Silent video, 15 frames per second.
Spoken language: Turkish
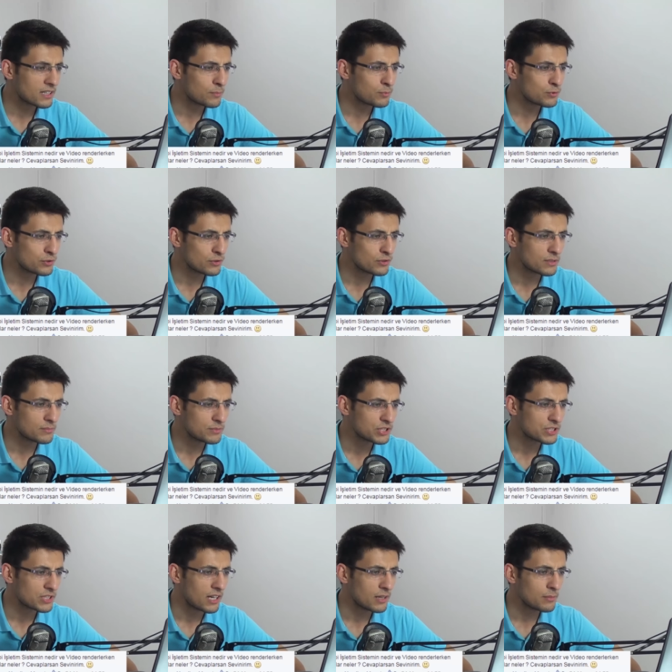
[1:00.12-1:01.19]
Kapıcı
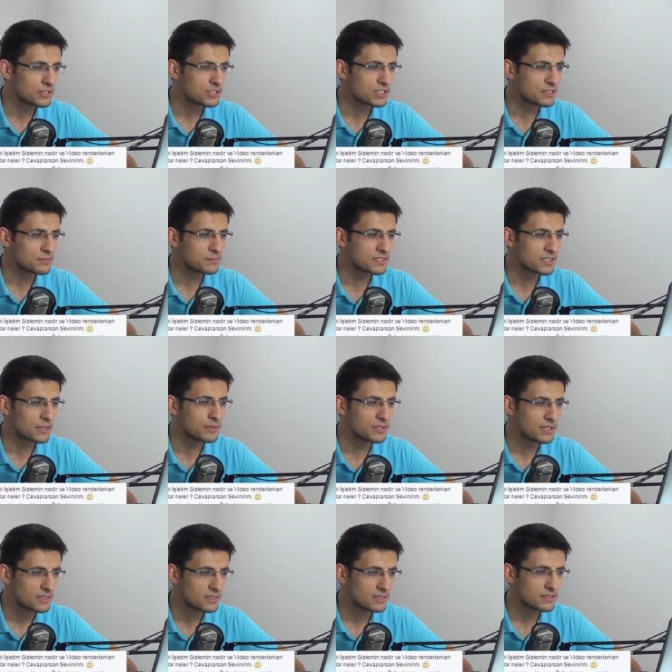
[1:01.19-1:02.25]
yollamış. Abi işletim sistemin
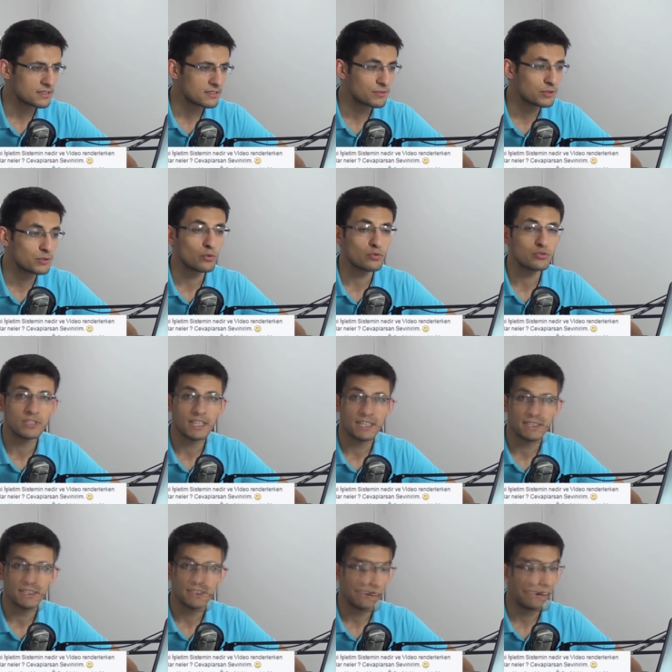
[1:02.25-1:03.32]
nedir? Windows
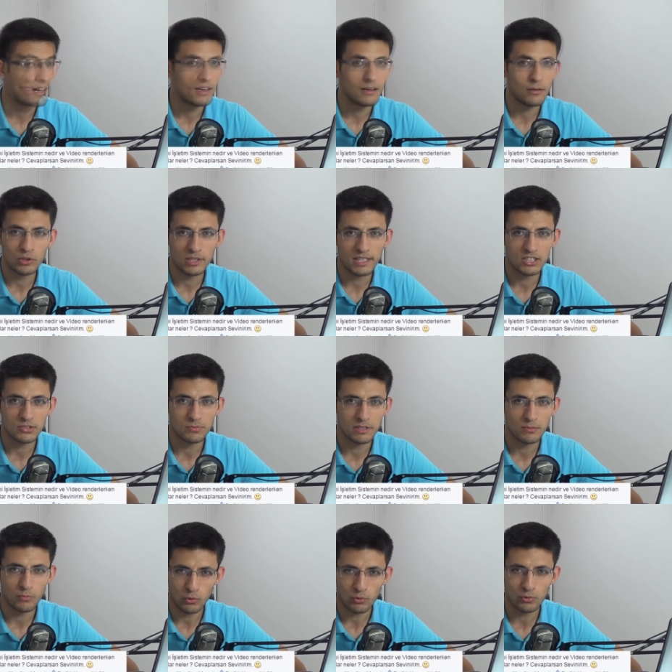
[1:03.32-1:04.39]
7. Hala ona
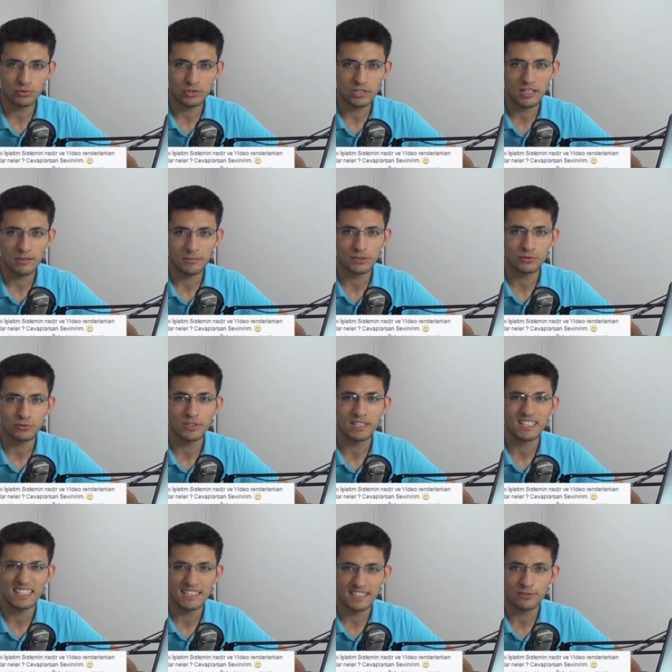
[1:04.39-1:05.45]
geçmedim. 10 güncellemesi
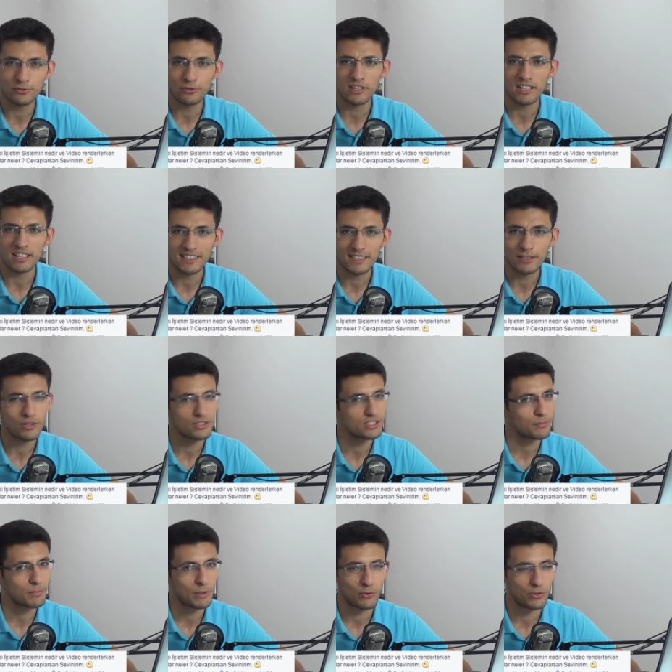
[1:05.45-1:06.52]
sürekli ileti olarak geliyor
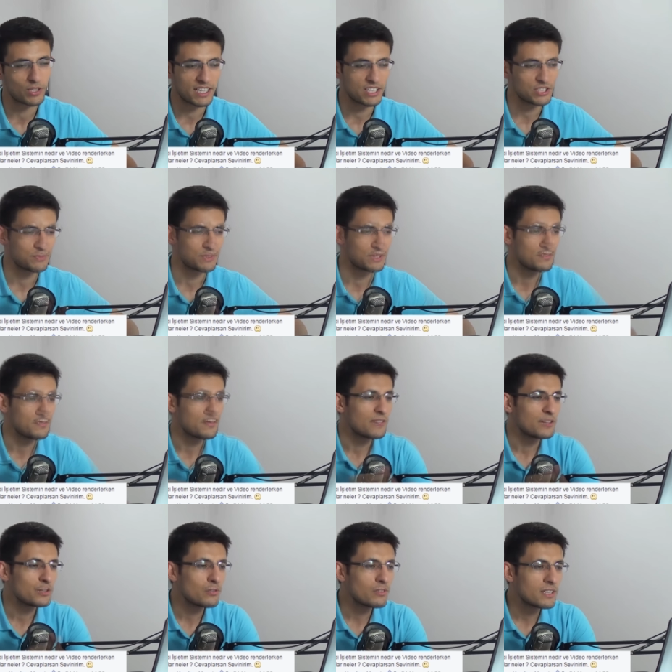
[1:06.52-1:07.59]
ancak ben ona geçmedim.
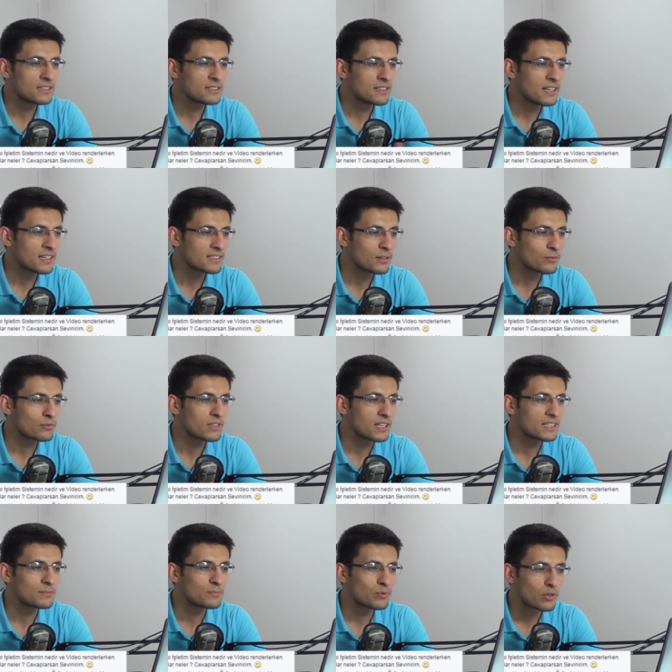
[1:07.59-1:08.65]
Windows renderlarken
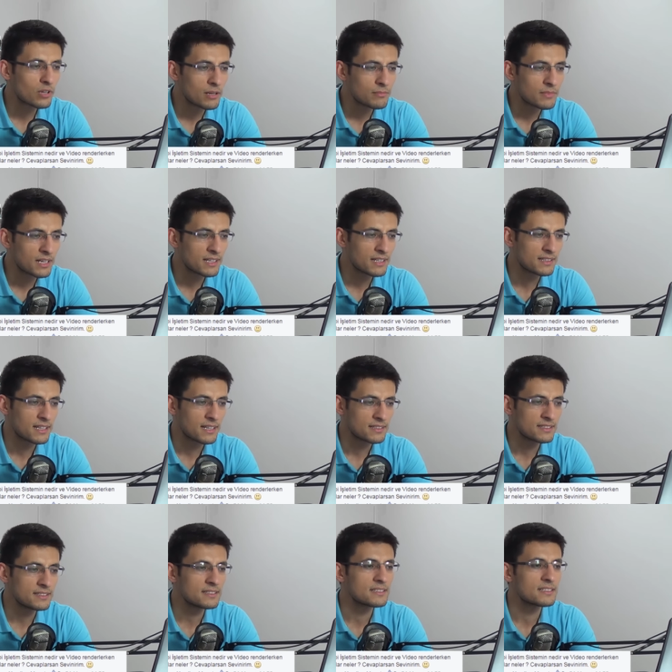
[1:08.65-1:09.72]
kullandığım programlar
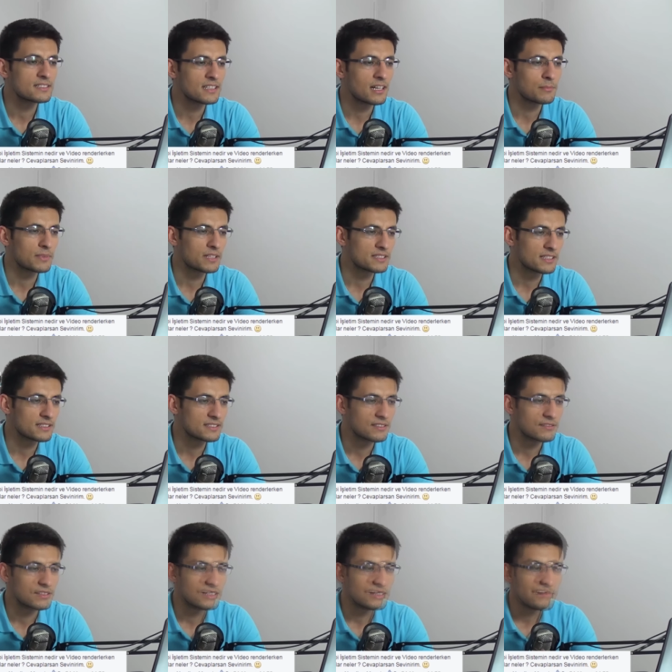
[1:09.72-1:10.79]
nelerdir? Cevaplarsan
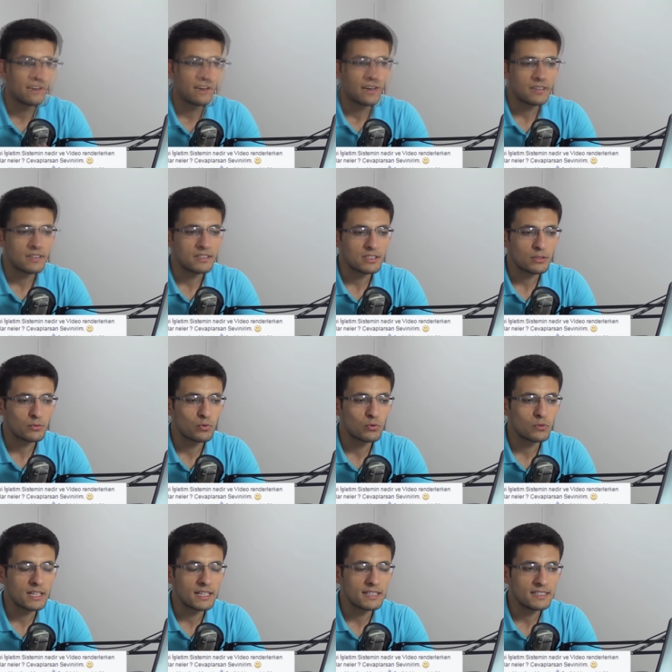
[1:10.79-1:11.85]
sevinirim. Arkadaşlar
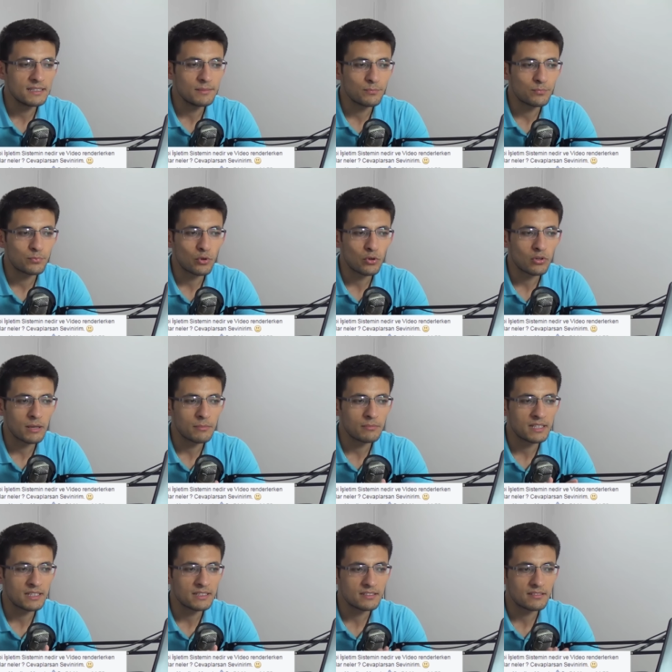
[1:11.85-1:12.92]
kullandığım
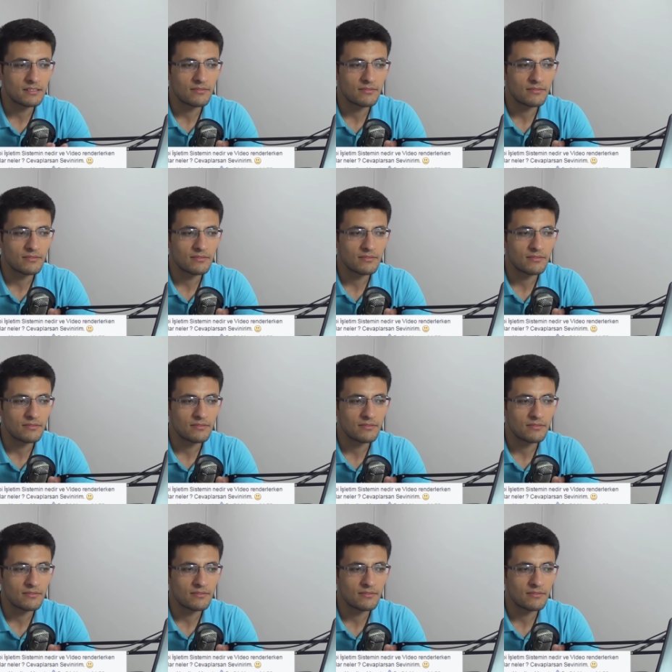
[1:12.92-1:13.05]
programlar